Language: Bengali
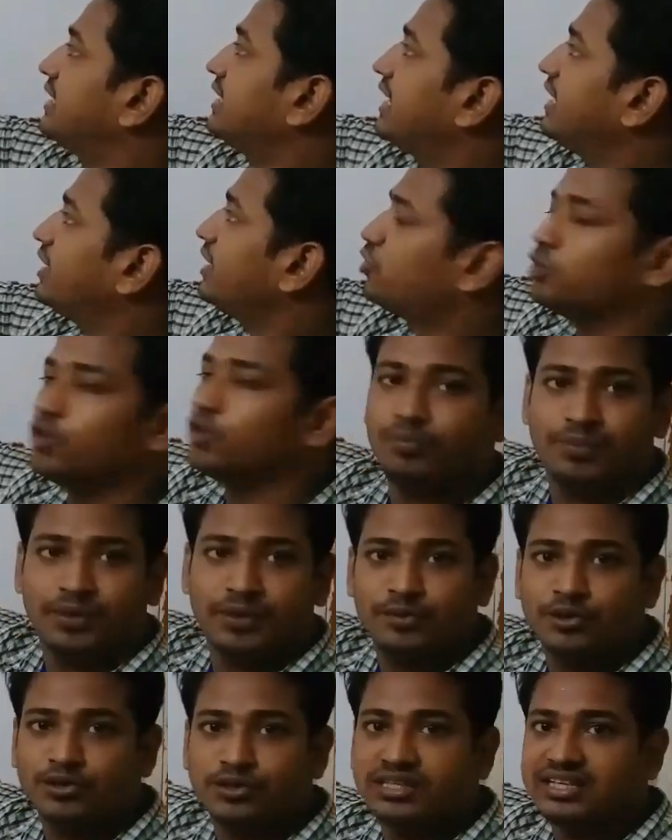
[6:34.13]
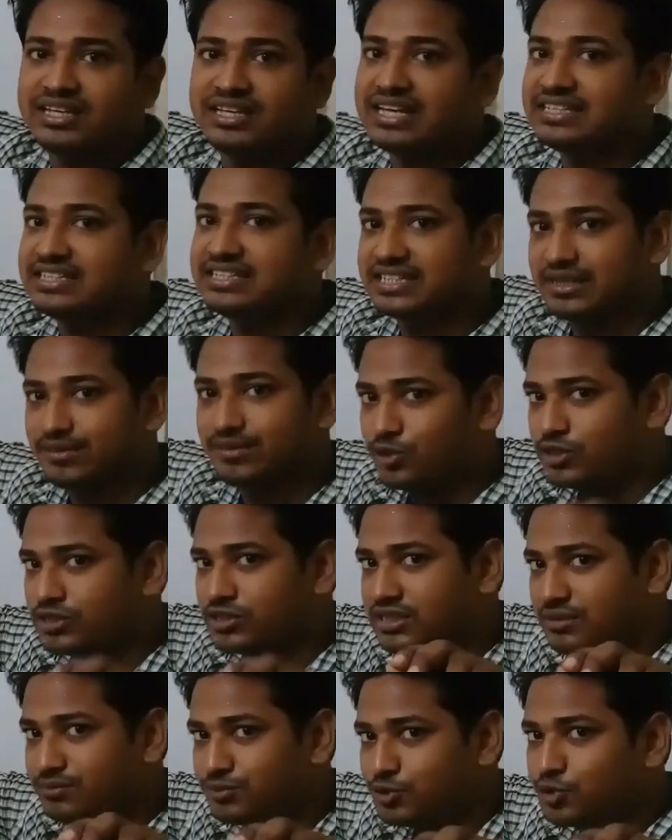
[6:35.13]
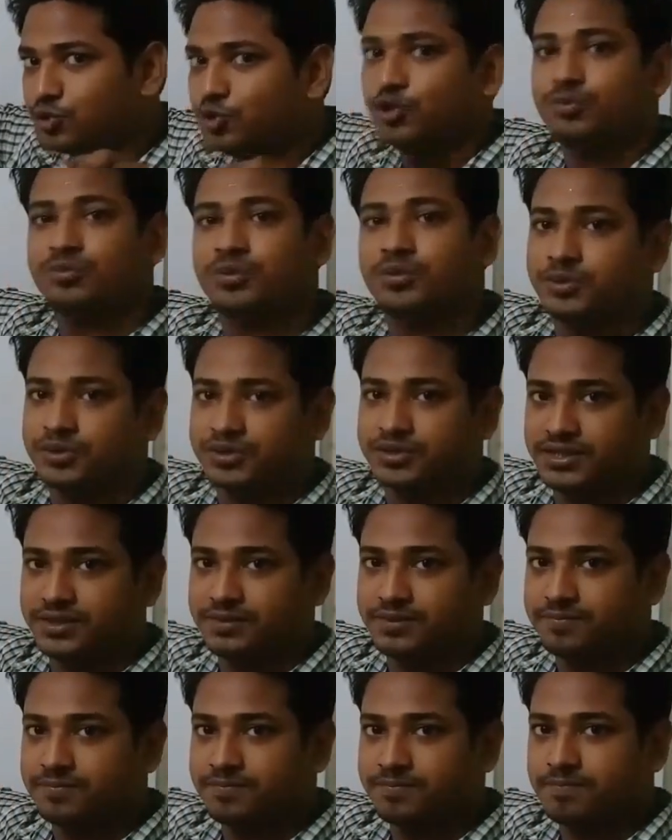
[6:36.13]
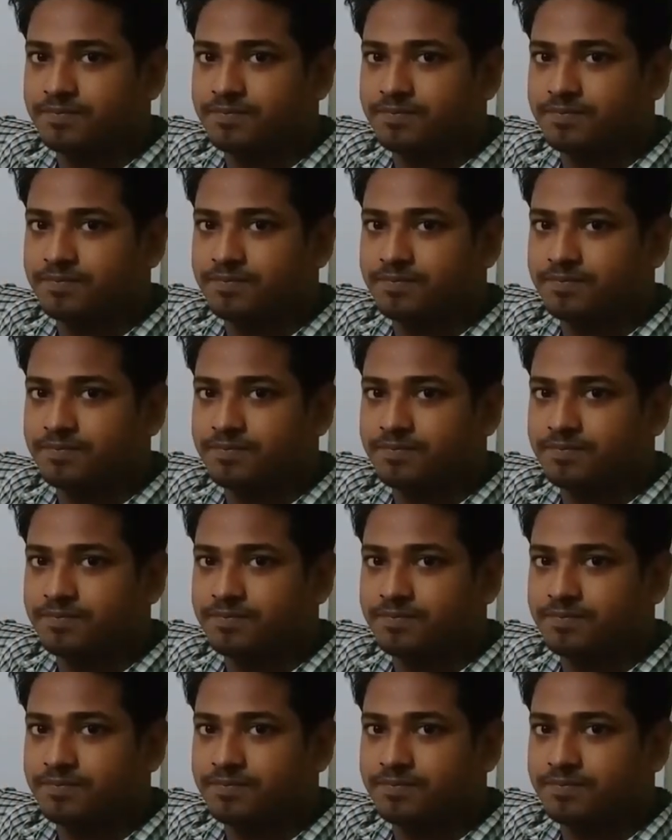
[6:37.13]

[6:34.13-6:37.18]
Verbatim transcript: যেখানে কোনো বিভক্তি নাই সেটা বলেছিলাম শূন্য বিভক্তি